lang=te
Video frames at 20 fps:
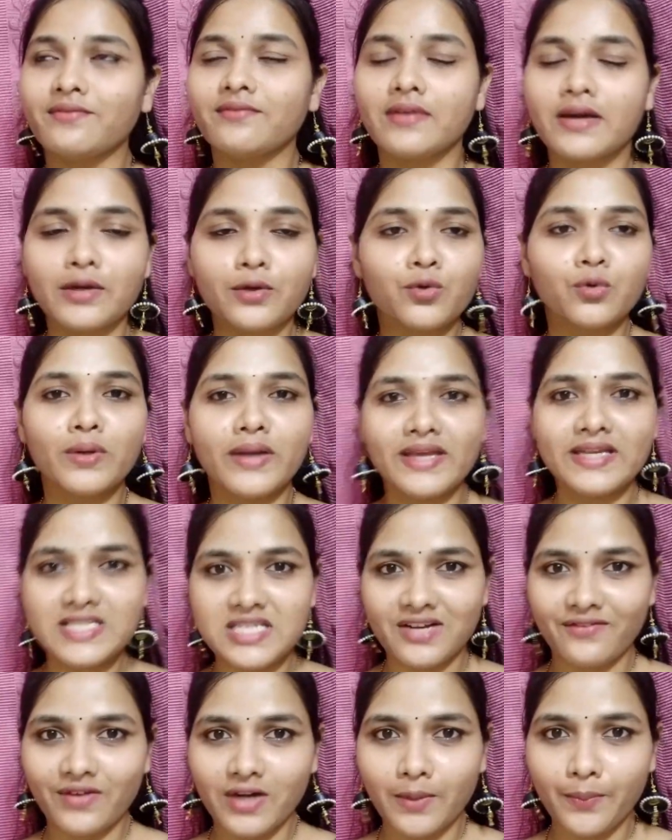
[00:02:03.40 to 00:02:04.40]
వరకు
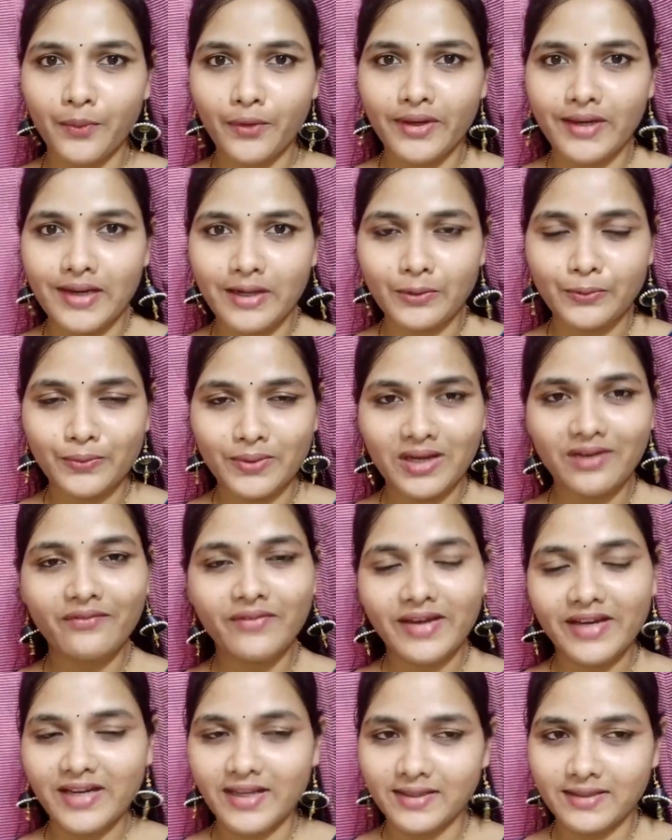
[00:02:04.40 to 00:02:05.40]
రీచ్ అవ్వకపోయినా కూడా
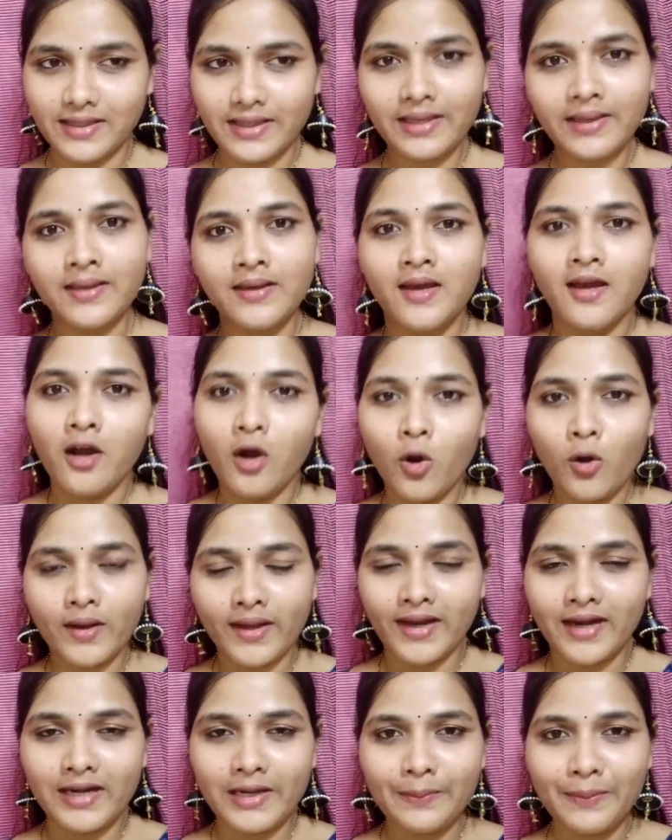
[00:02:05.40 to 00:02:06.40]
వెయిట్ అయితే
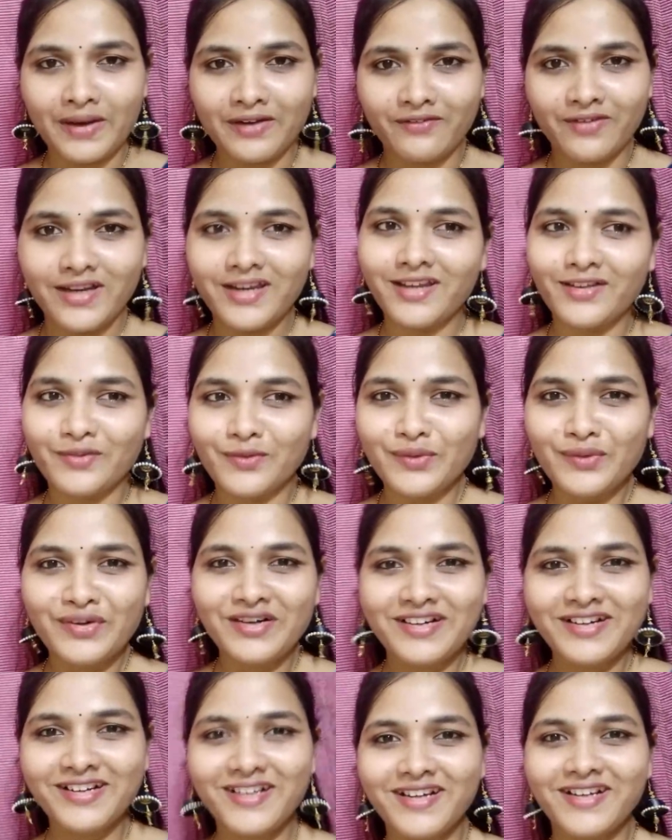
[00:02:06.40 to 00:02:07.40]
ఓకే అండి పర్వాలేదు
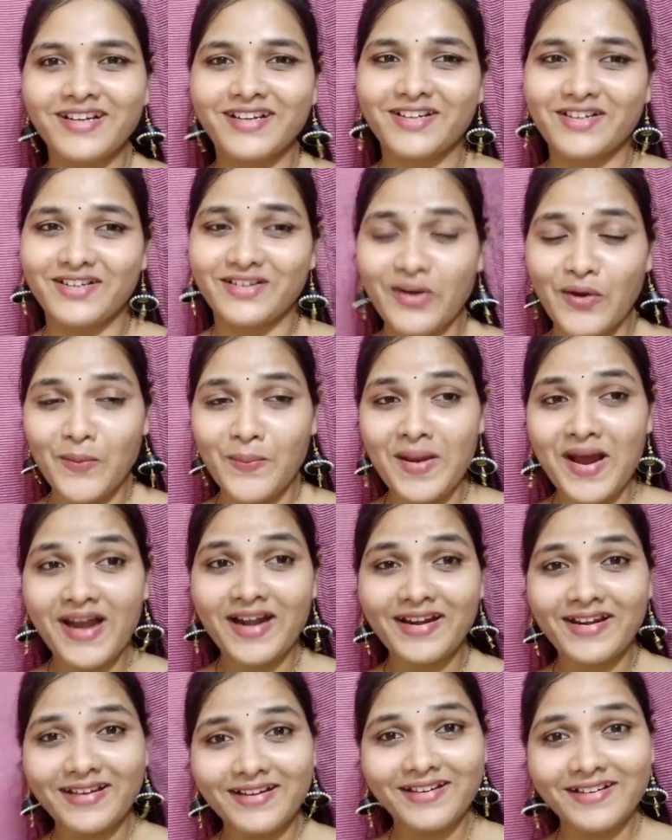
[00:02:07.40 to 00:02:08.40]

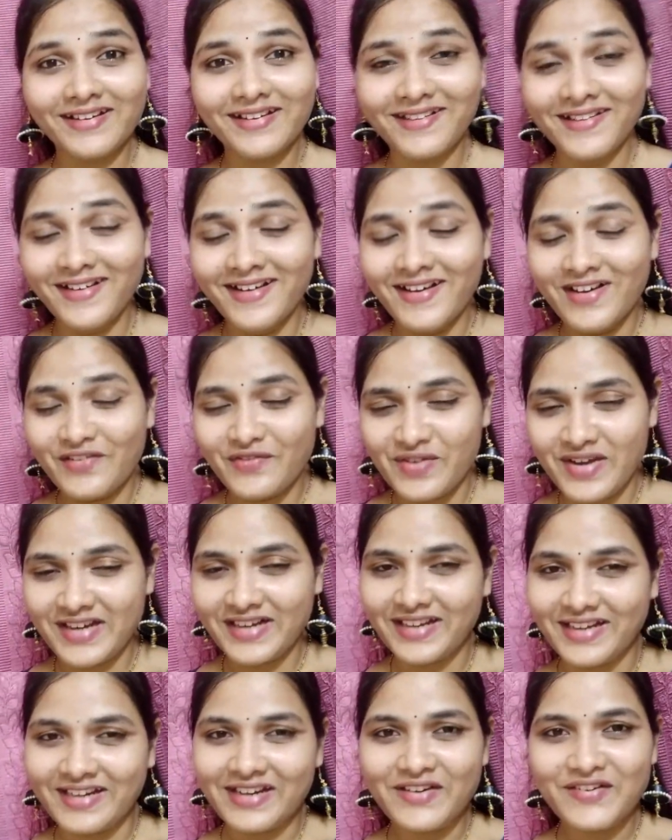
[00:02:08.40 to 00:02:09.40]
ఒమాడ్
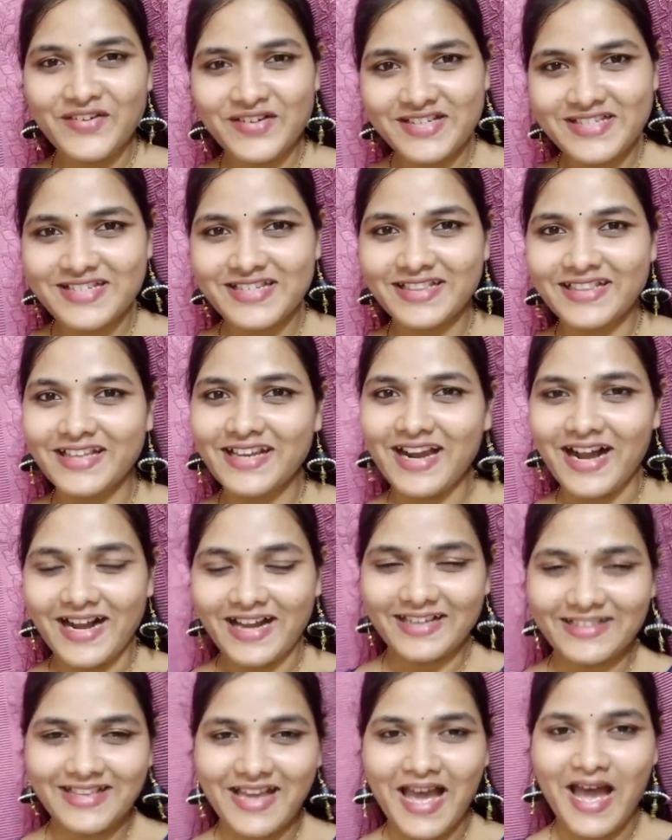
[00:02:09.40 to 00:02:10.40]
వెయిట్ uh, అన్నా వచ్చింది
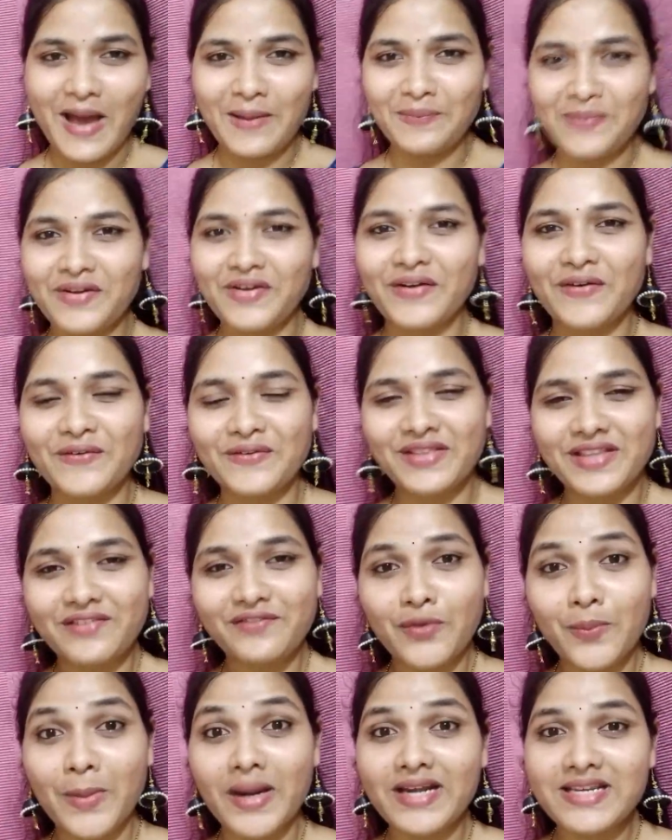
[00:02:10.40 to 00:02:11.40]
నాకైతే హ్యాపీగా ఉంది
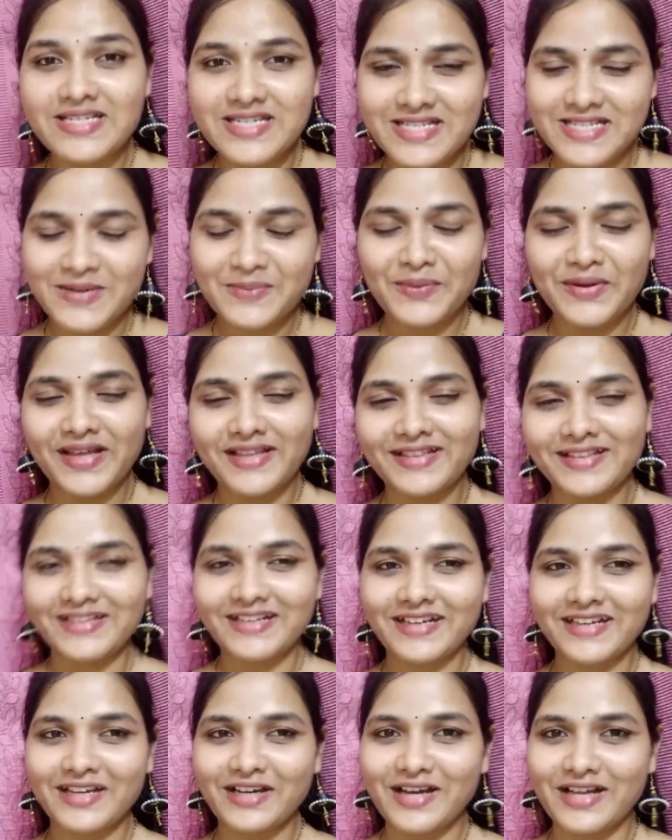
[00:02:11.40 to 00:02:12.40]
ఒమాడ్ చేసినప్పుడు ఎంత
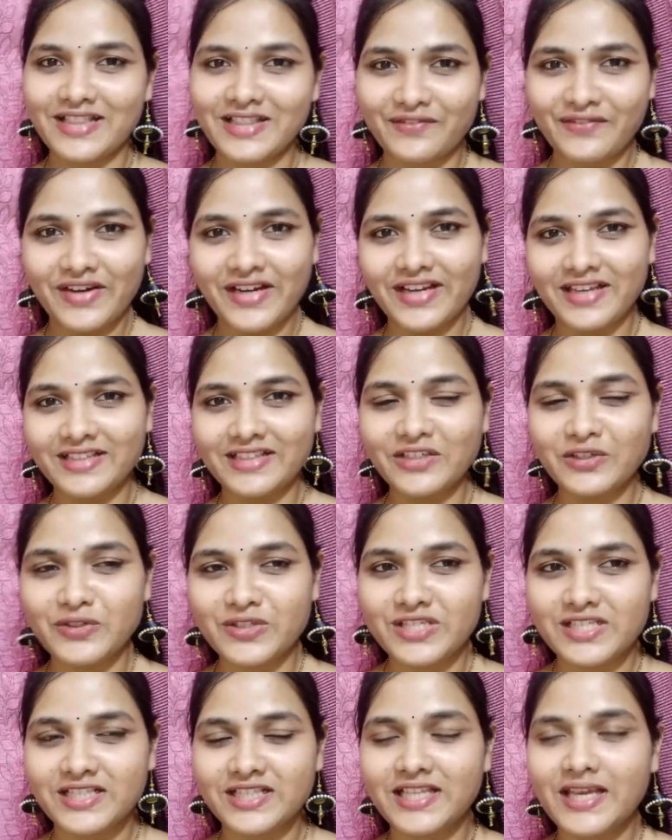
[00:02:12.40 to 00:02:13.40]
తగ్గినా అంత వెయిట్ అయితే
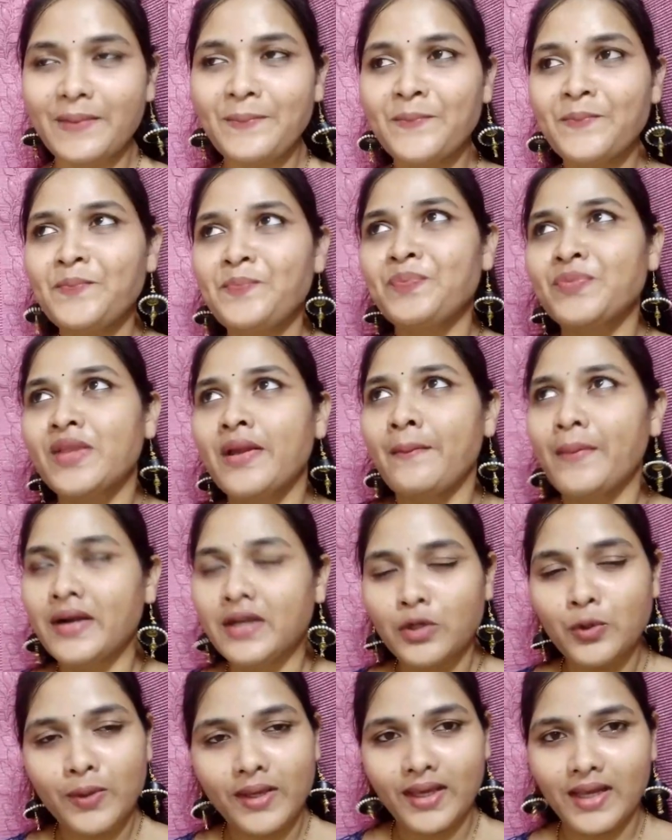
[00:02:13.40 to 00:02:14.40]
వచ్చింది బట్
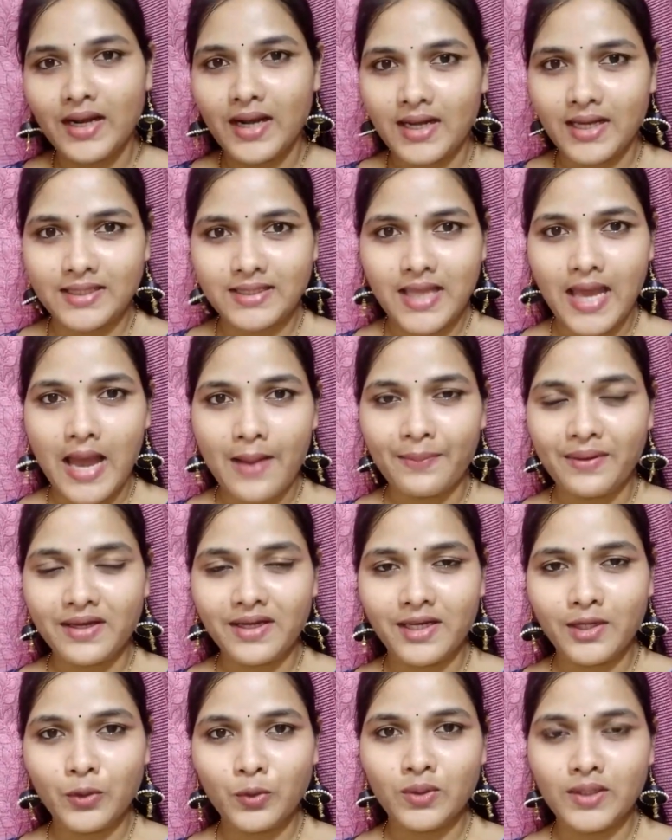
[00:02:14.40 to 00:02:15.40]
ఓకే నాకైతే
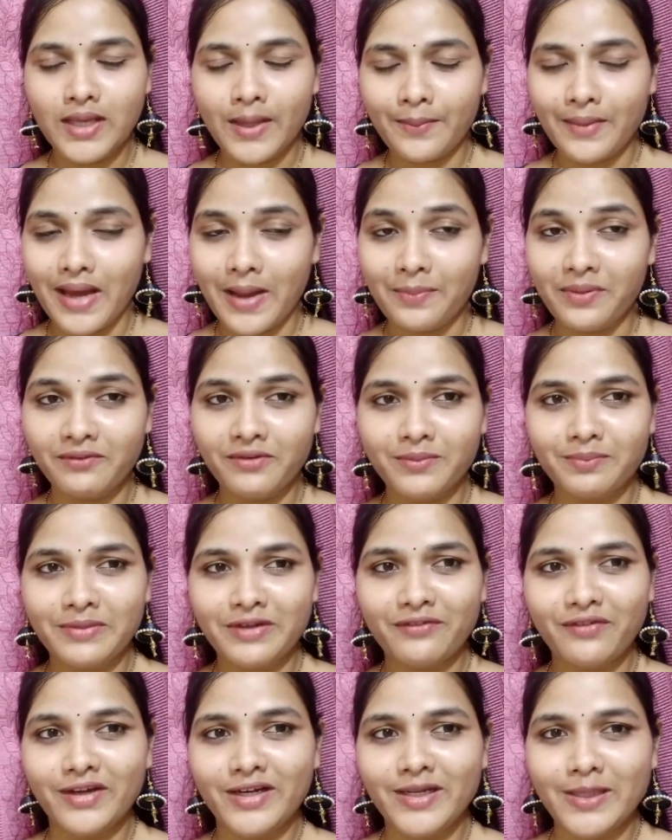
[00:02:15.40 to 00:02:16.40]
హ్యాపీగానే ఉంది ఐఎమ్ హ్యాపీ విత్
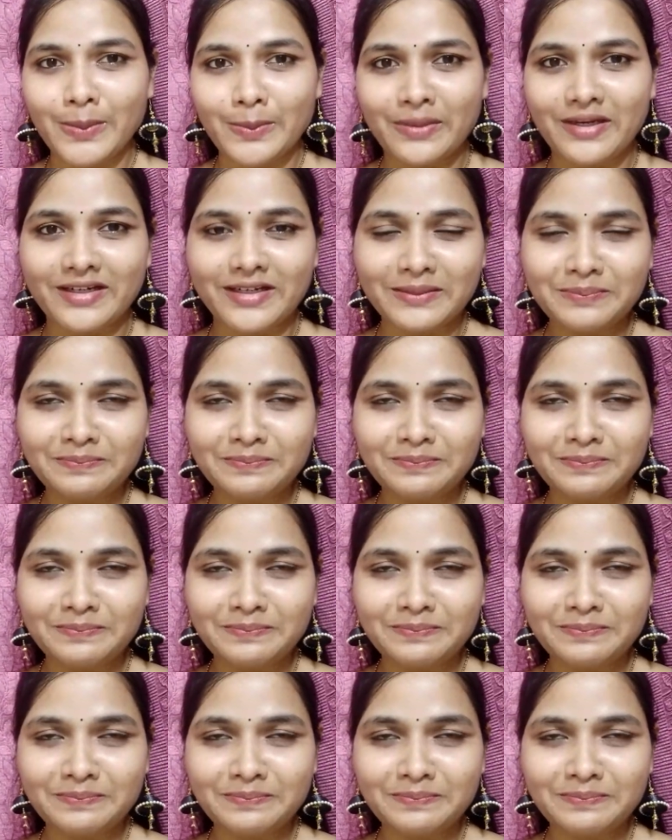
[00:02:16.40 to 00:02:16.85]
మై వెయిట్ అనమాట